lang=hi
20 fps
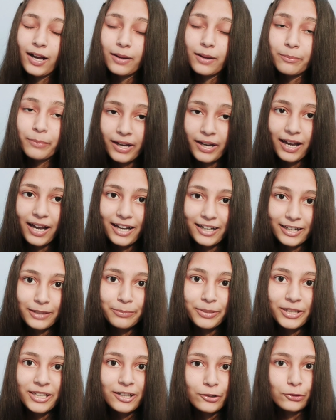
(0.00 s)
मैं
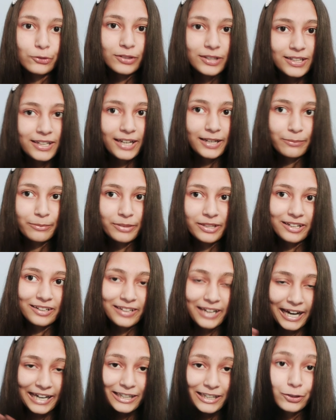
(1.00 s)
आगे भी करूँगी लाइक like,
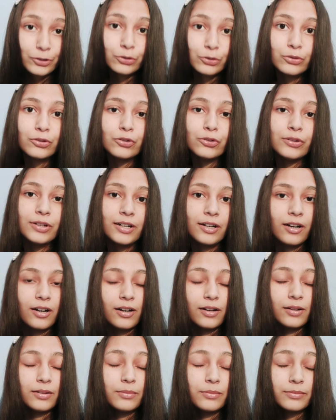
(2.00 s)
मेरा नाइट टू
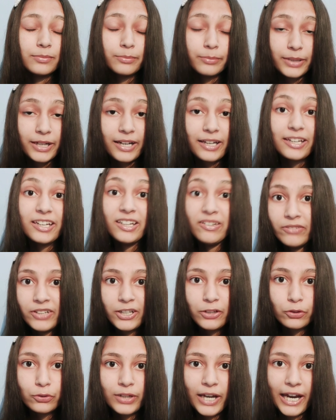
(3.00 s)
uh, मेरा
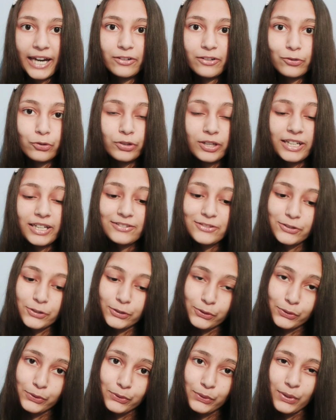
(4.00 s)
इवनिंग टू नाइट रूटीन सो